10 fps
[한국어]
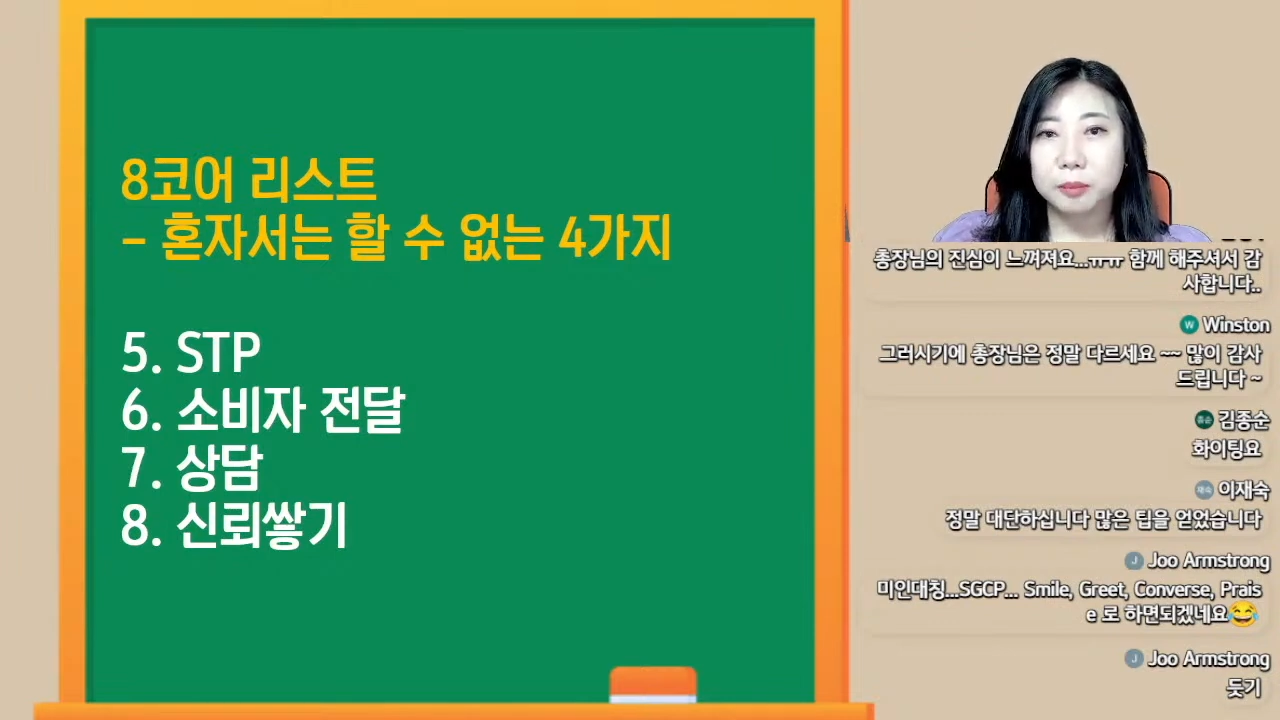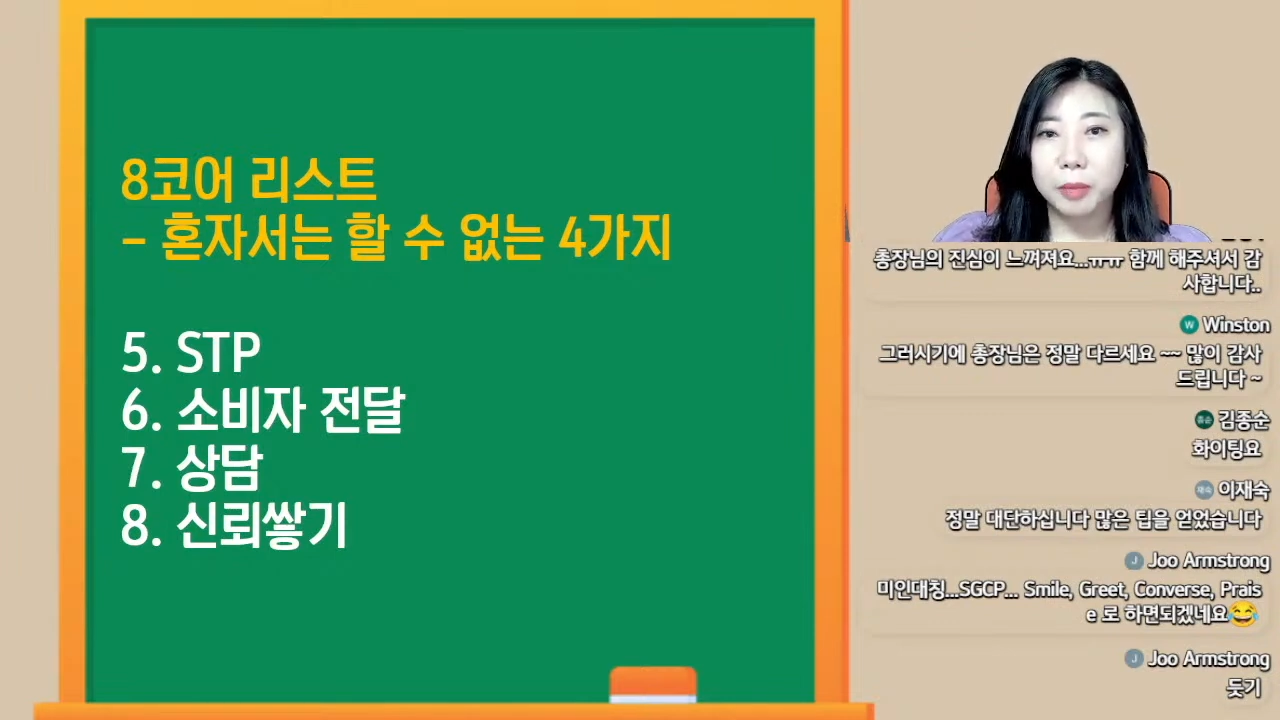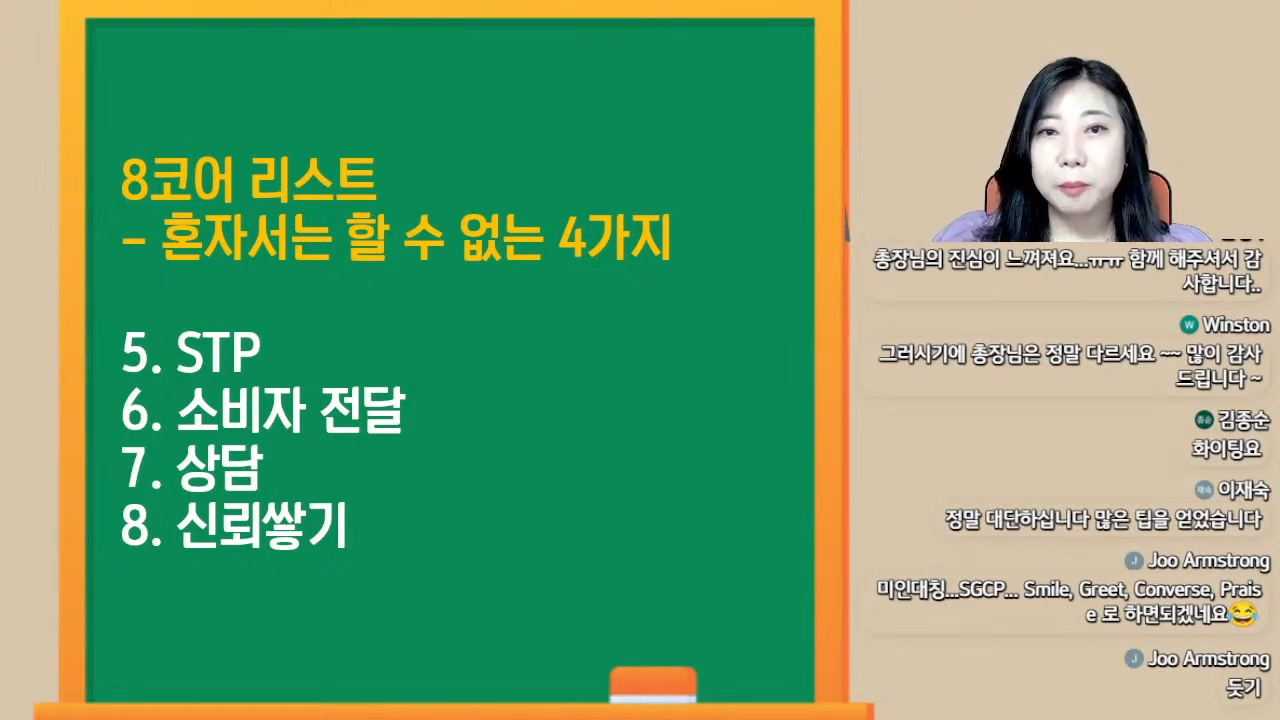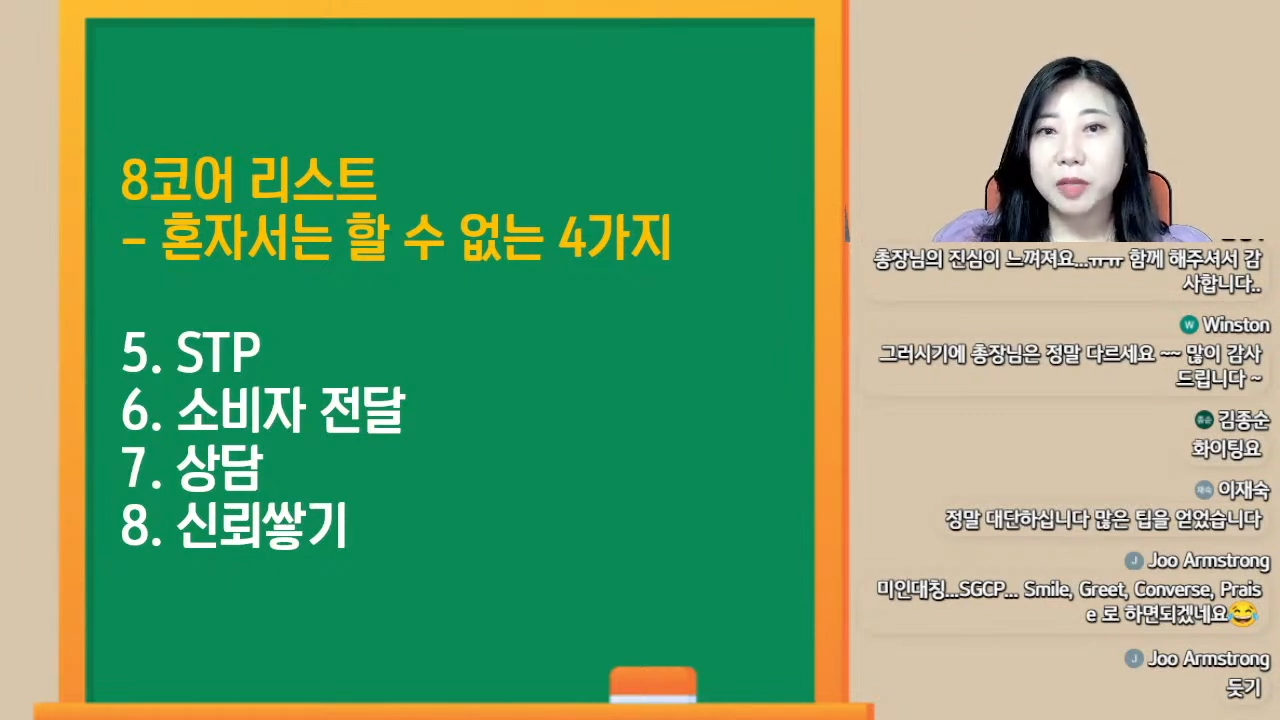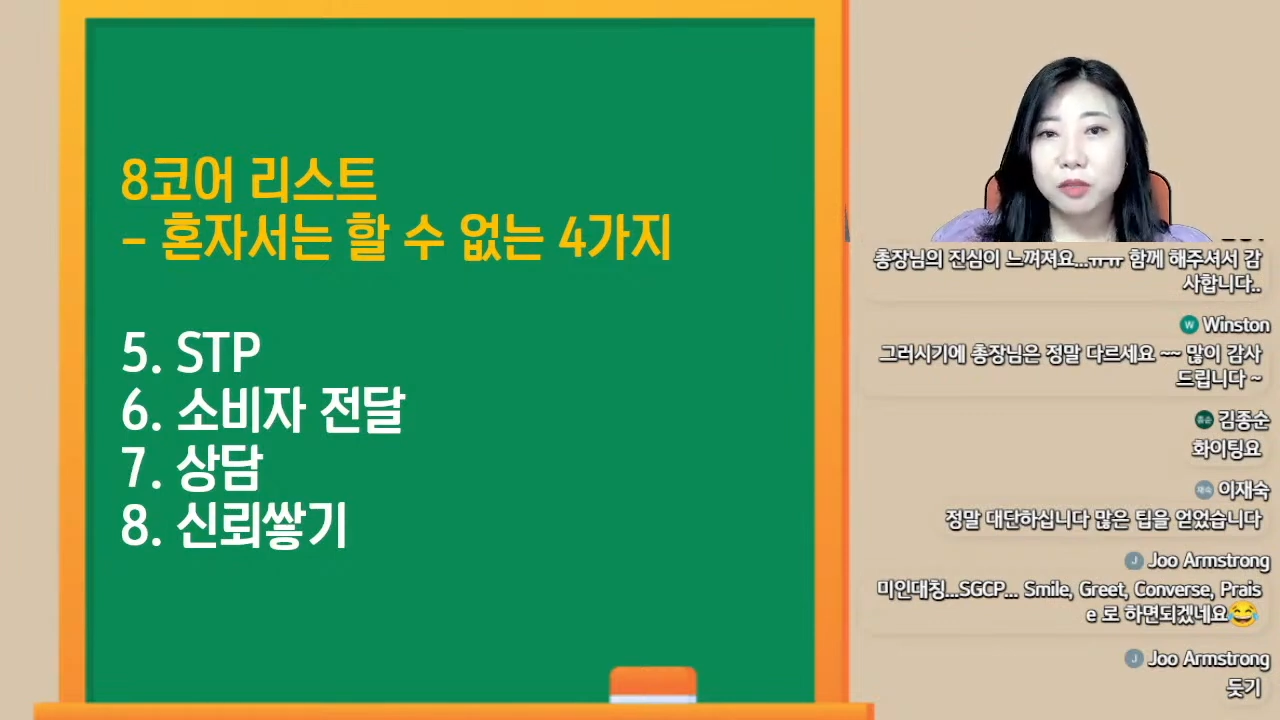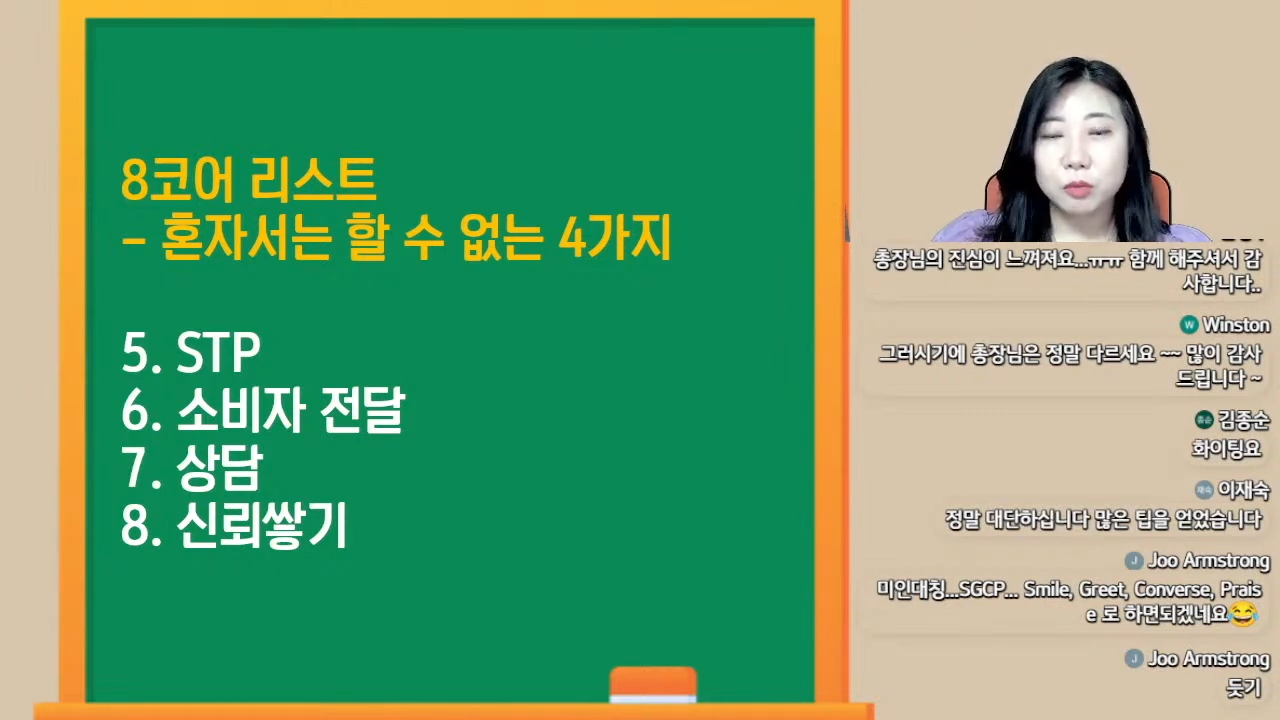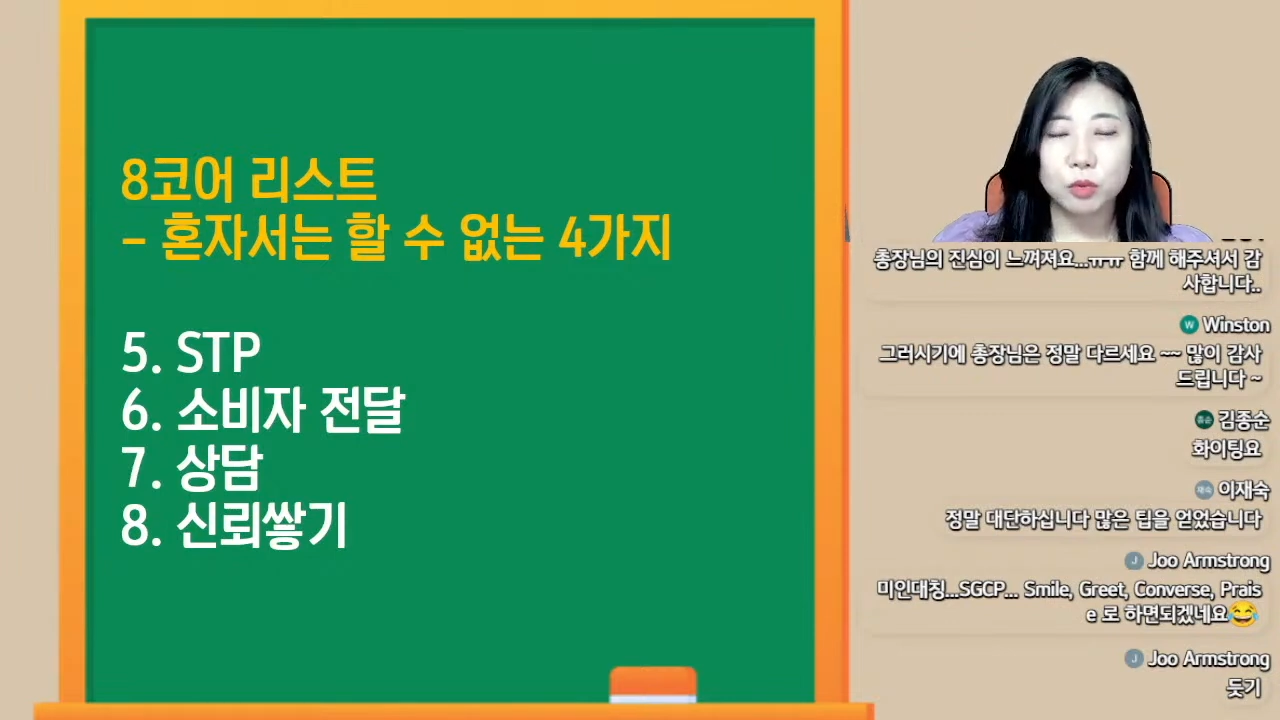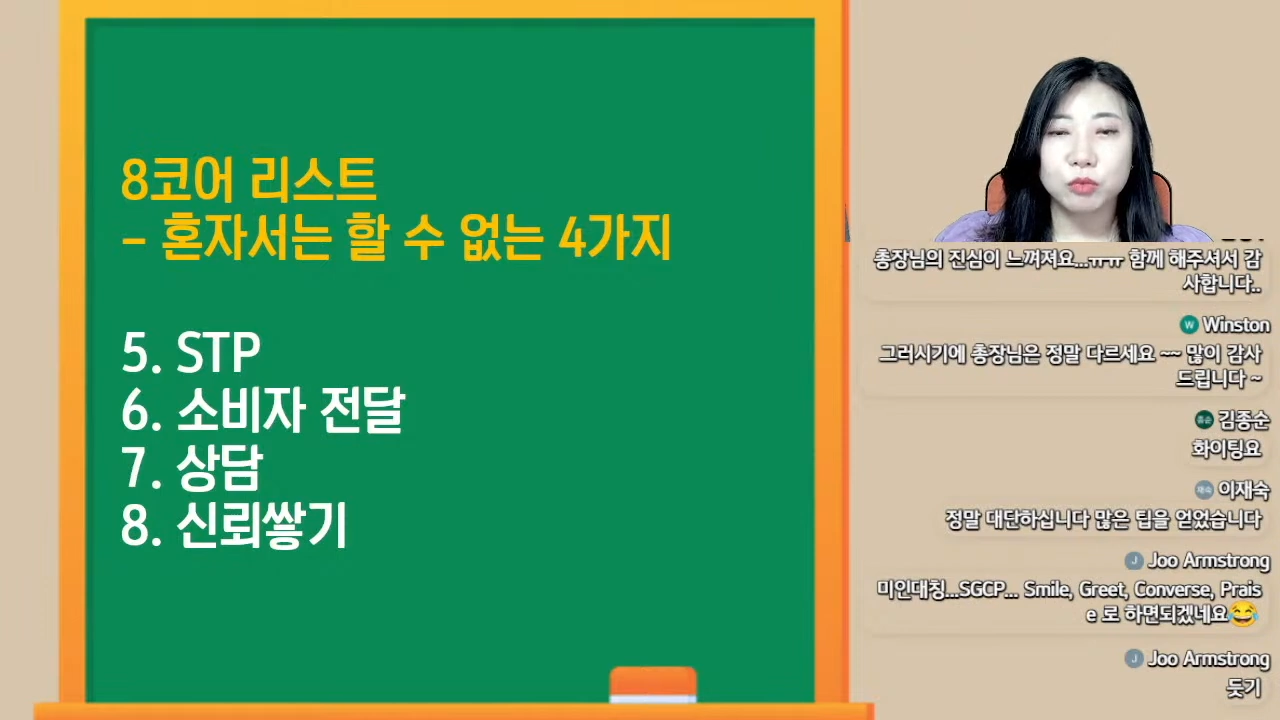판매사 정도